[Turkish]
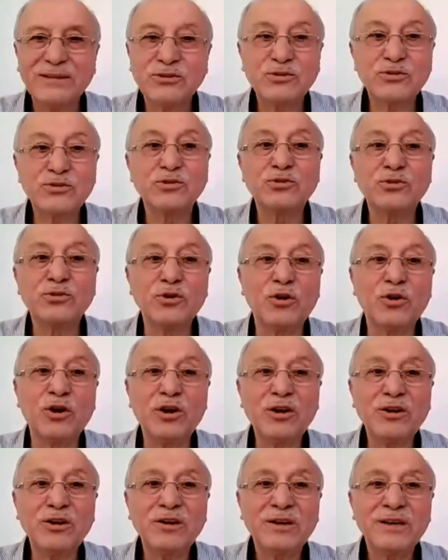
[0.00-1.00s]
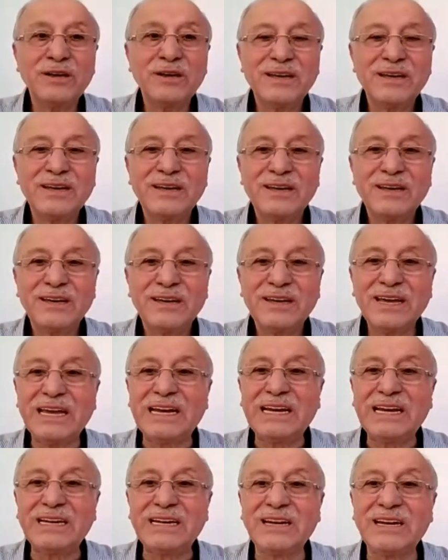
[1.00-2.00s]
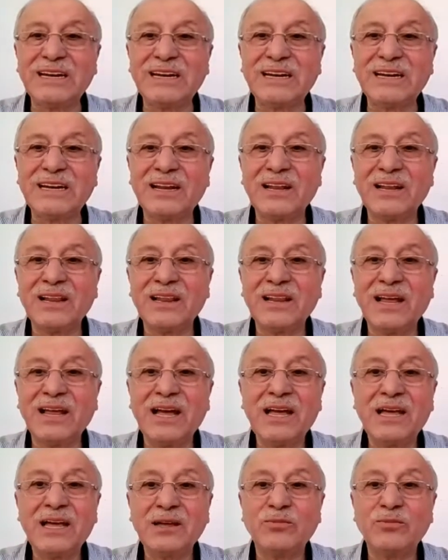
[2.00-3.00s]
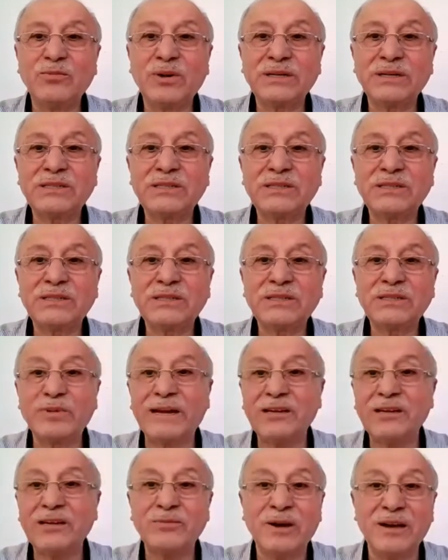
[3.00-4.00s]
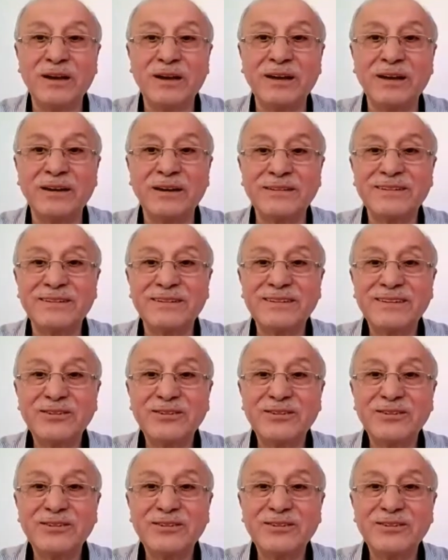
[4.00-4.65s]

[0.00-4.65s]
Çünkü o inna Allaha basirun bil ibad